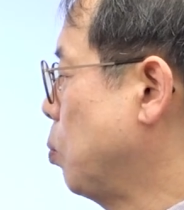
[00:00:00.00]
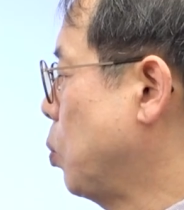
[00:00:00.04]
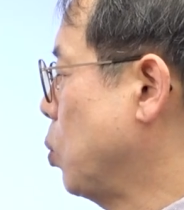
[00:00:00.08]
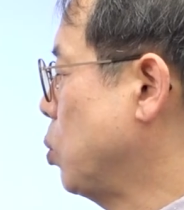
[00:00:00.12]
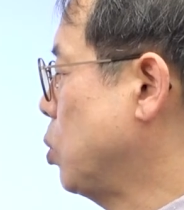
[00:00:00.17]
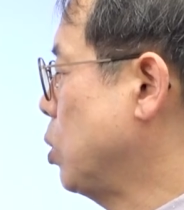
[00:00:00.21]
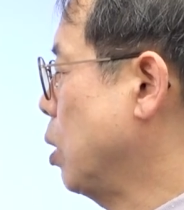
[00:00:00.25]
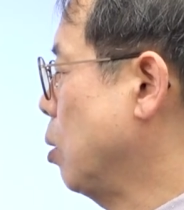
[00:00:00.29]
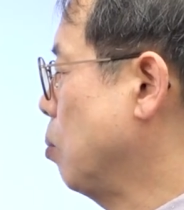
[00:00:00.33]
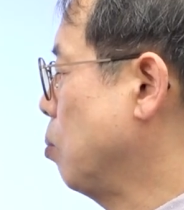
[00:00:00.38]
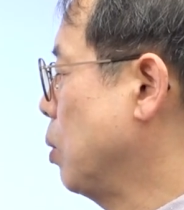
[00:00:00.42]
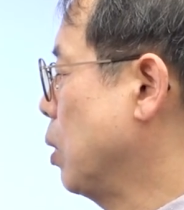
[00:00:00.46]

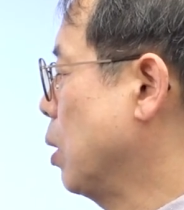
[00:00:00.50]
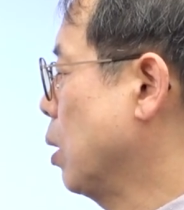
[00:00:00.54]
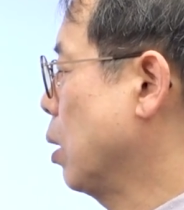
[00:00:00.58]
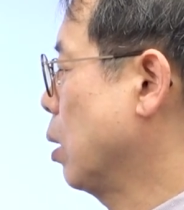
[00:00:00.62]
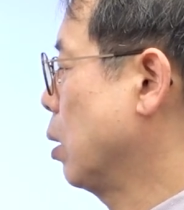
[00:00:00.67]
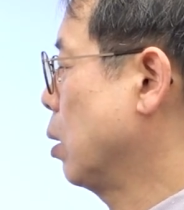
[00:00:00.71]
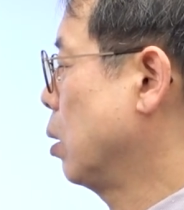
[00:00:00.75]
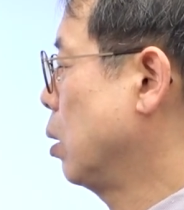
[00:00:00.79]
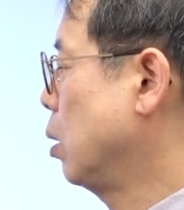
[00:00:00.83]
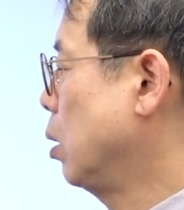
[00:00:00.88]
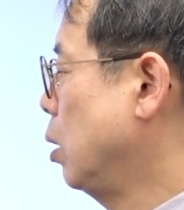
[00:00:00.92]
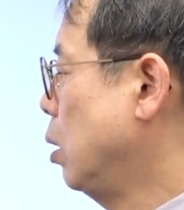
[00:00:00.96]
표시합니다.
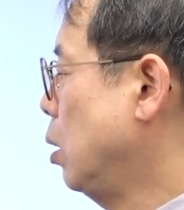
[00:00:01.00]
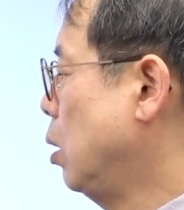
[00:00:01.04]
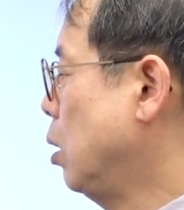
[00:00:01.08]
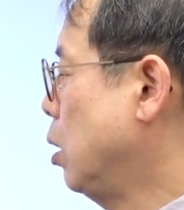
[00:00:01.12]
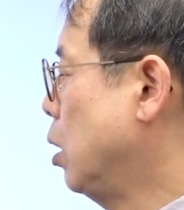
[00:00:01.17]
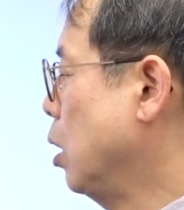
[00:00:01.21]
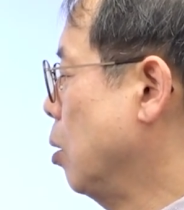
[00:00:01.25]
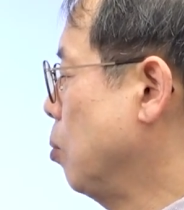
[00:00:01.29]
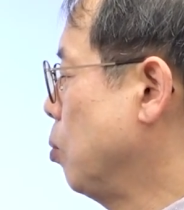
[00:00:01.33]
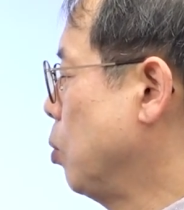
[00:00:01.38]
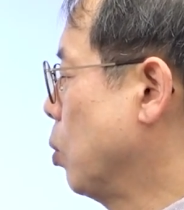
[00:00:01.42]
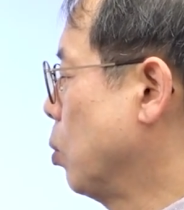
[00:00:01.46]

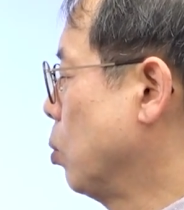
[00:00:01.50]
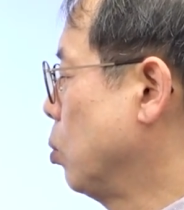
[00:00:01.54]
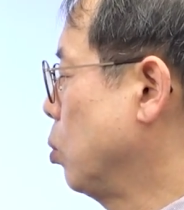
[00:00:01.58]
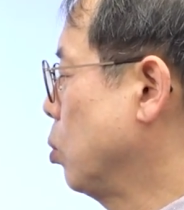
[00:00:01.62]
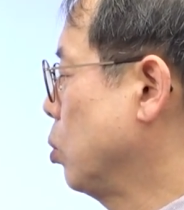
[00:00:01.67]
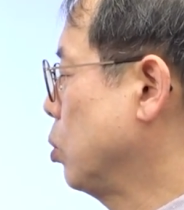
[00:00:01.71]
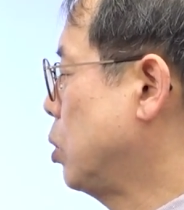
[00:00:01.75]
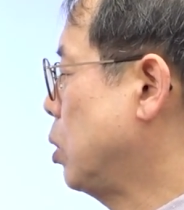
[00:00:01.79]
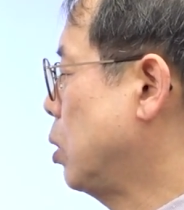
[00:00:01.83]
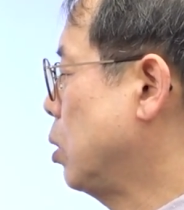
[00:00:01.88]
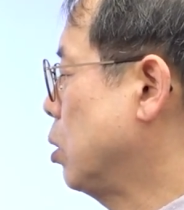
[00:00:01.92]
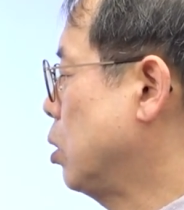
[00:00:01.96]
일기압
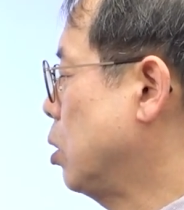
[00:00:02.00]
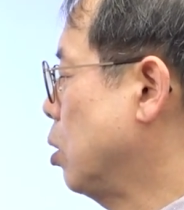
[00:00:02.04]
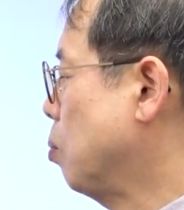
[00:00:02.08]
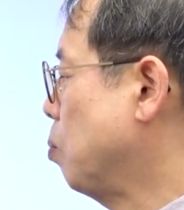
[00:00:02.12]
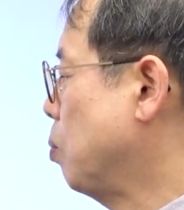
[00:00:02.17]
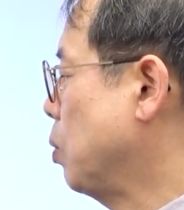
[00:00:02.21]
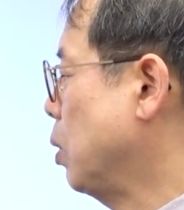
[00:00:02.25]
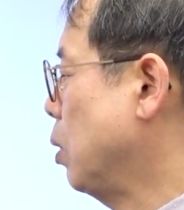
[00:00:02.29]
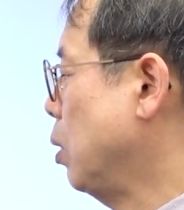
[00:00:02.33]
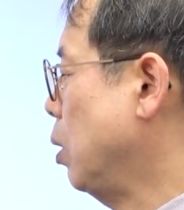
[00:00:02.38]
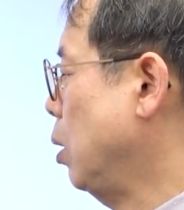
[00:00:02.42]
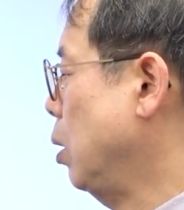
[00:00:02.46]
영도시를
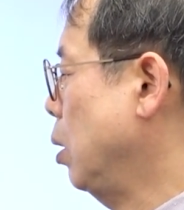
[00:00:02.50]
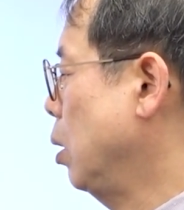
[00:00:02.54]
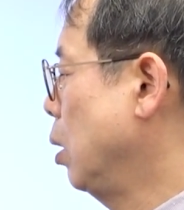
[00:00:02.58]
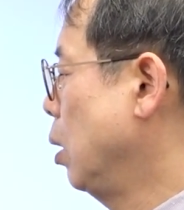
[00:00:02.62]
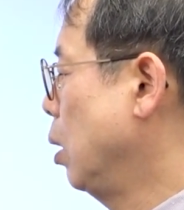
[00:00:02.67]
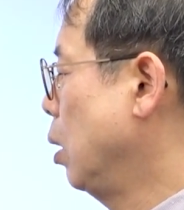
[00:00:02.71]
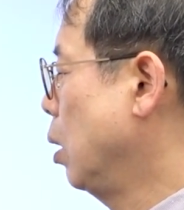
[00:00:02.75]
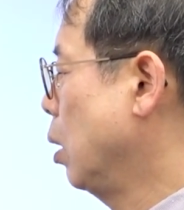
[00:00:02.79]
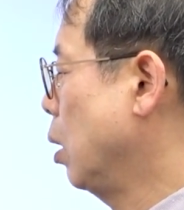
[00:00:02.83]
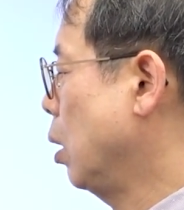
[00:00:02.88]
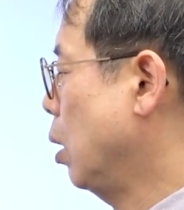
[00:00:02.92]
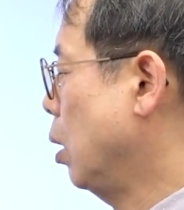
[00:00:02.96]
특별히
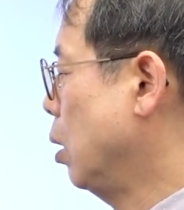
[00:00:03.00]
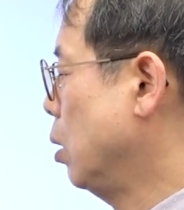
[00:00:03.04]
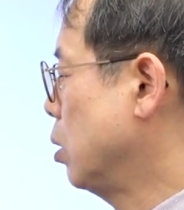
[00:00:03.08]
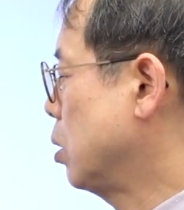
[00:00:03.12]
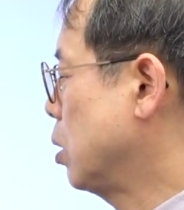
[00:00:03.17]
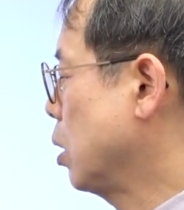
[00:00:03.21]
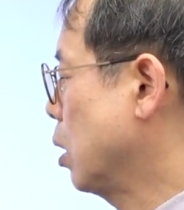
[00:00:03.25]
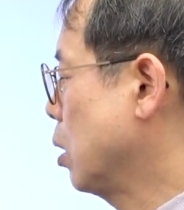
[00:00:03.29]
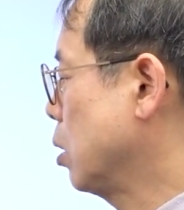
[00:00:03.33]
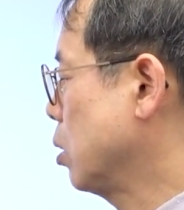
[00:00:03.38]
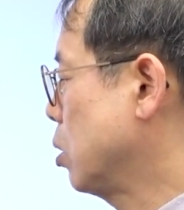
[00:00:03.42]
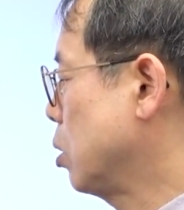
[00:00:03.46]

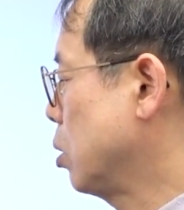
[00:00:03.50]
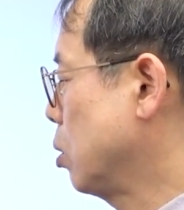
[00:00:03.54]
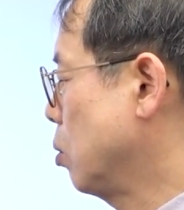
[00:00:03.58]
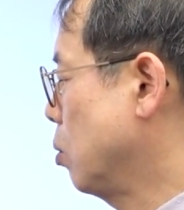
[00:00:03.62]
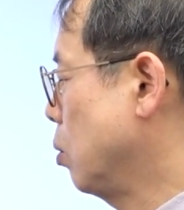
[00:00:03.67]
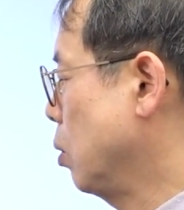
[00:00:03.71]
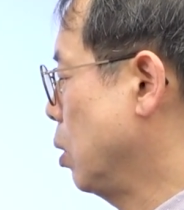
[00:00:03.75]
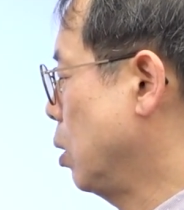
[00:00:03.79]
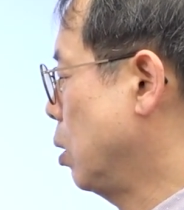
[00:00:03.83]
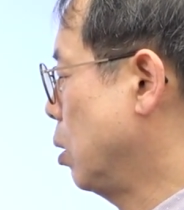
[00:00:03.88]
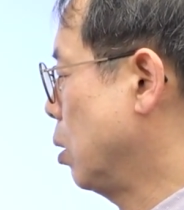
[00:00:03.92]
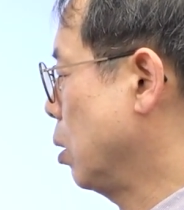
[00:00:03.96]
N자를
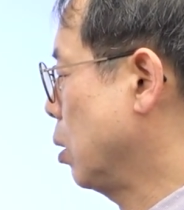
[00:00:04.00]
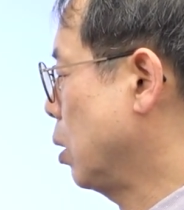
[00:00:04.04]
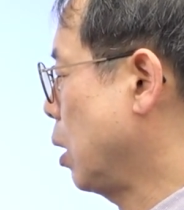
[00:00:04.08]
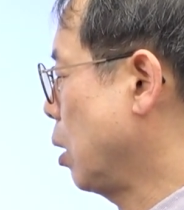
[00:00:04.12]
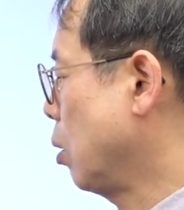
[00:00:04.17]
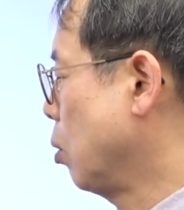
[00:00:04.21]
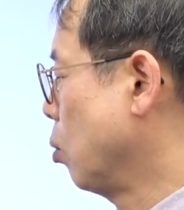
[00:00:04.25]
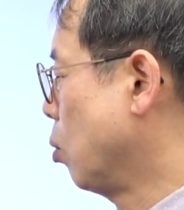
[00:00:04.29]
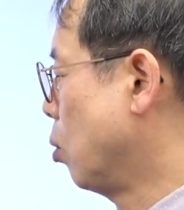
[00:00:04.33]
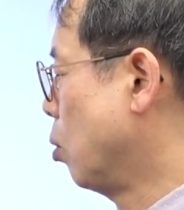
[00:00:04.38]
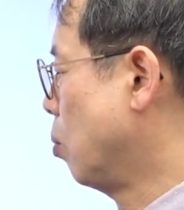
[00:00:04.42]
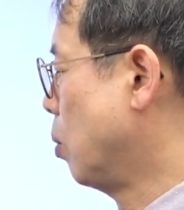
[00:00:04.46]
쓰고 읽을 때
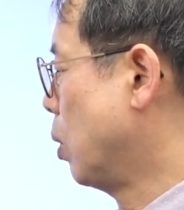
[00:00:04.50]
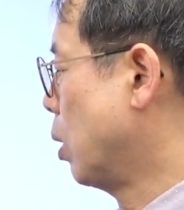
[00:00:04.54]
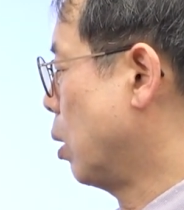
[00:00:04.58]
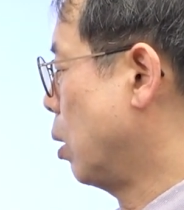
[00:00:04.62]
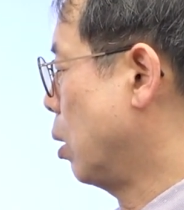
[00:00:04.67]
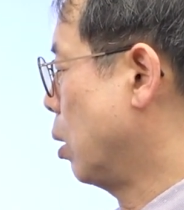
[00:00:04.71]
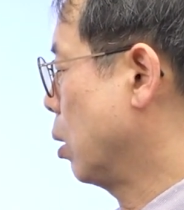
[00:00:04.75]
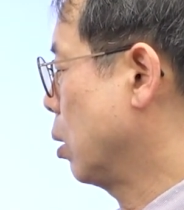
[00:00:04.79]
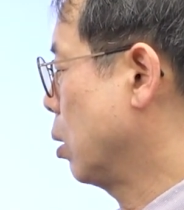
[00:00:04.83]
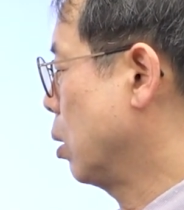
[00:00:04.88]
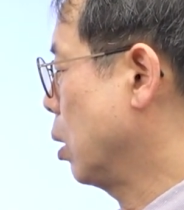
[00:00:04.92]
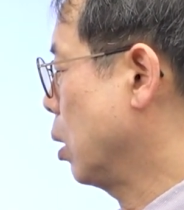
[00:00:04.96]

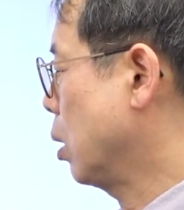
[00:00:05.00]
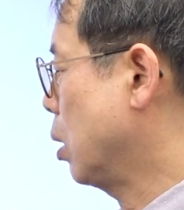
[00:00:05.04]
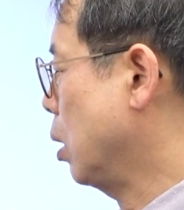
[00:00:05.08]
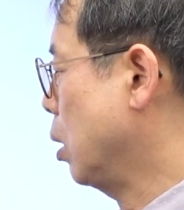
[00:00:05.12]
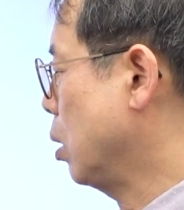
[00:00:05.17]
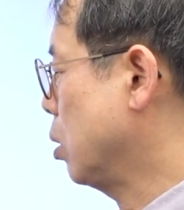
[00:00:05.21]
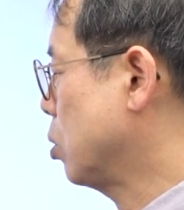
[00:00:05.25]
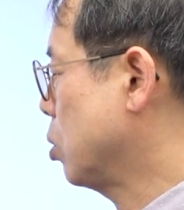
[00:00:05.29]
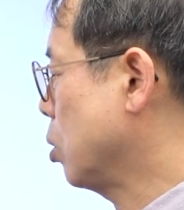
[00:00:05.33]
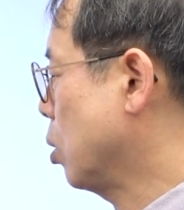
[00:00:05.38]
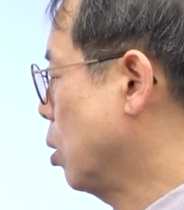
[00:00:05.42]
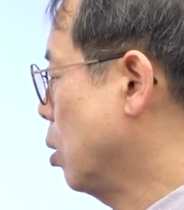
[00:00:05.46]
normal 그렇게
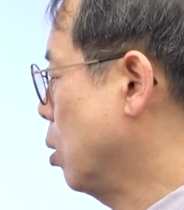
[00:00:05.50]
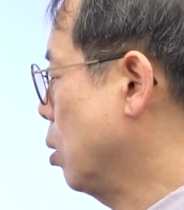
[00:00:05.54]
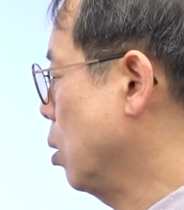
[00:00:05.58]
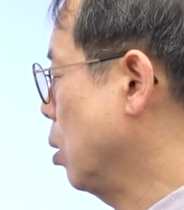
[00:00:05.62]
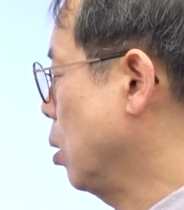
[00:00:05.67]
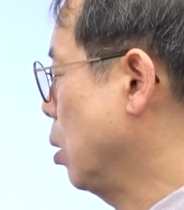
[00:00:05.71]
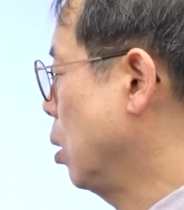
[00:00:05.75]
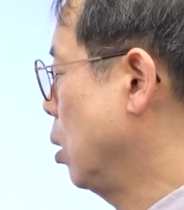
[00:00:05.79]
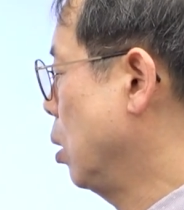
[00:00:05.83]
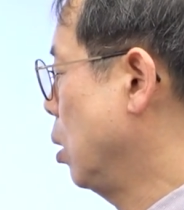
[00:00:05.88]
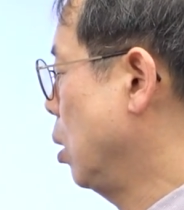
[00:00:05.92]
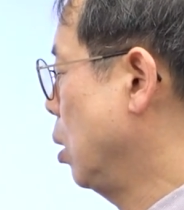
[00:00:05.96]
읽죠.